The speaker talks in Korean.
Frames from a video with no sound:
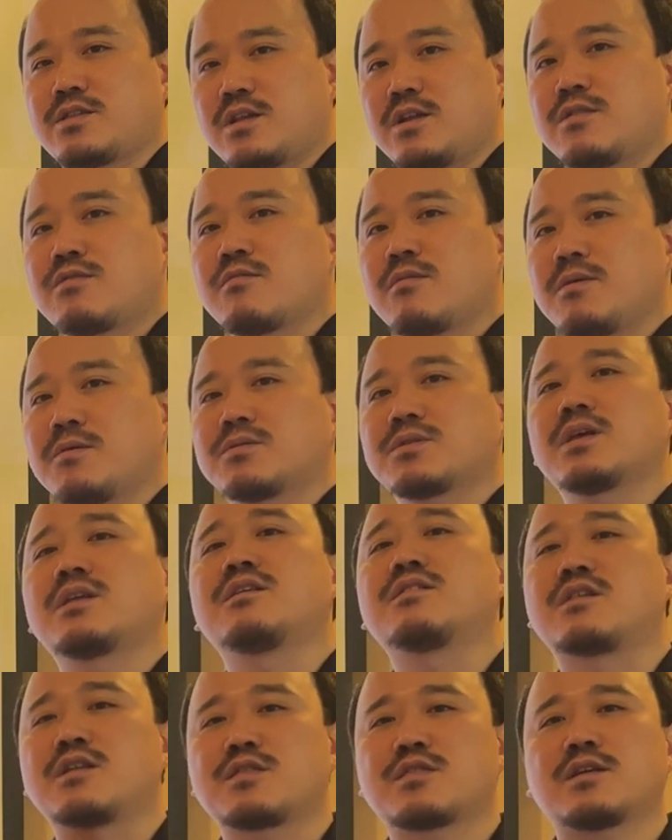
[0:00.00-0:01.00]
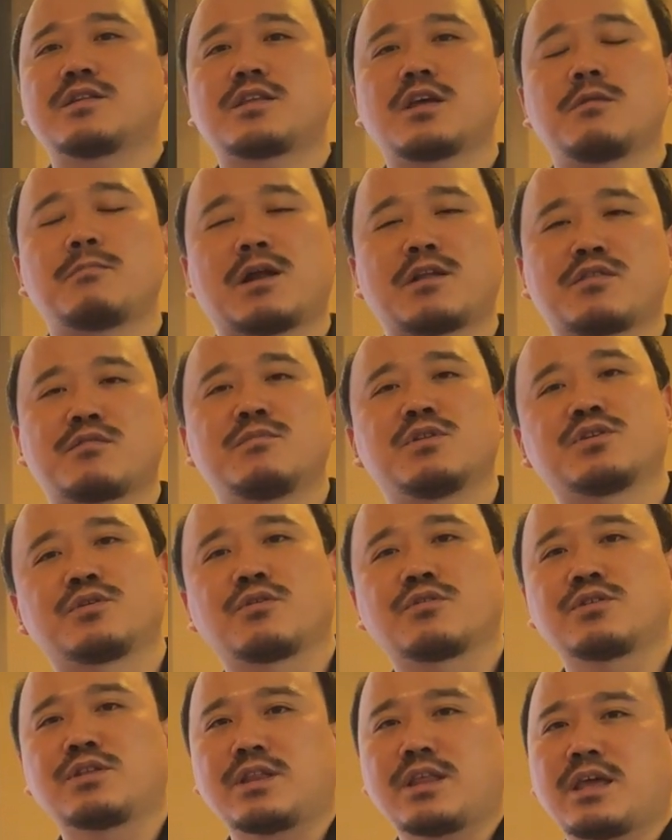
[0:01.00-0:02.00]
질소의 형태는 질산태를 말씀을
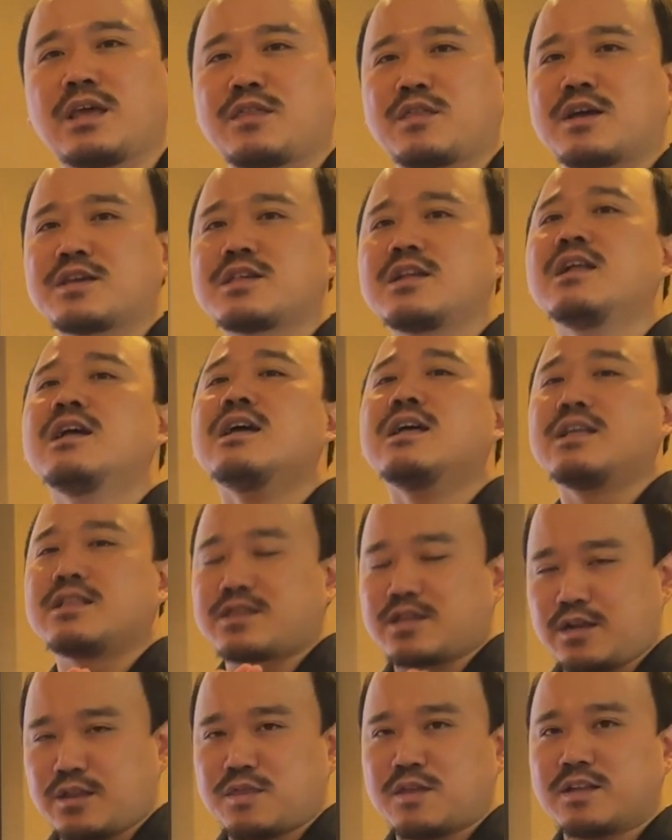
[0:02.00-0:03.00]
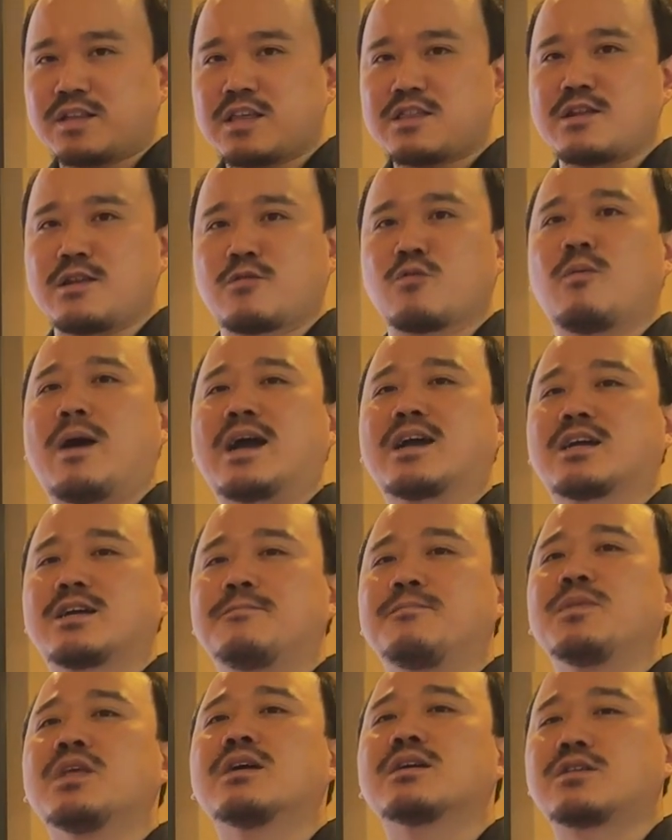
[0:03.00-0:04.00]
드렸는데 사실 질산태
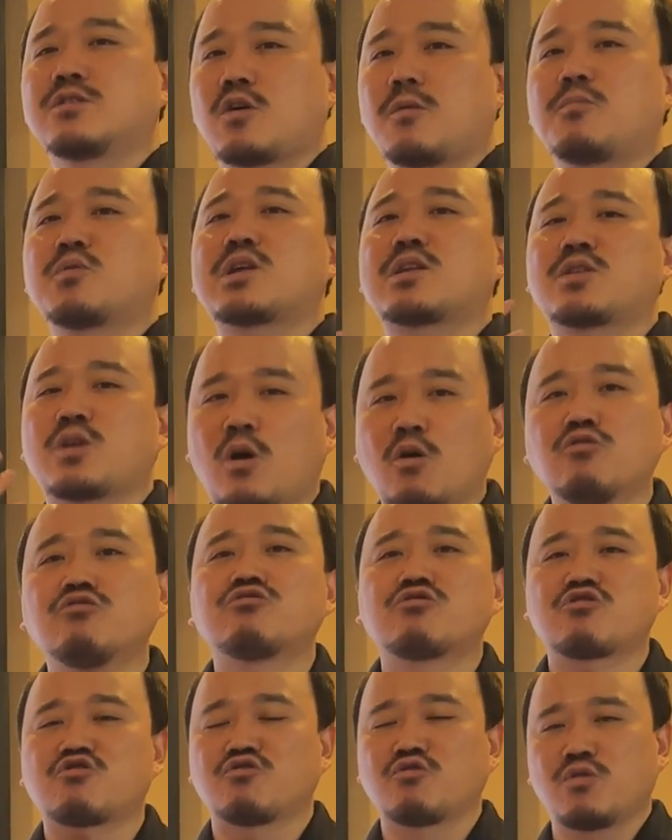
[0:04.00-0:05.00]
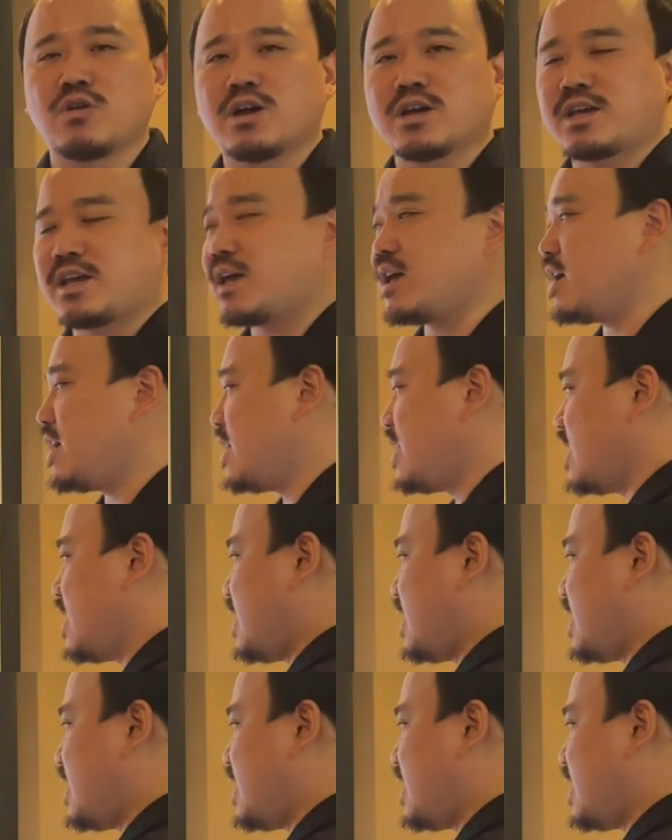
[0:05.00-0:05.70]
질소만큼 그것보다 더욱 중요한 게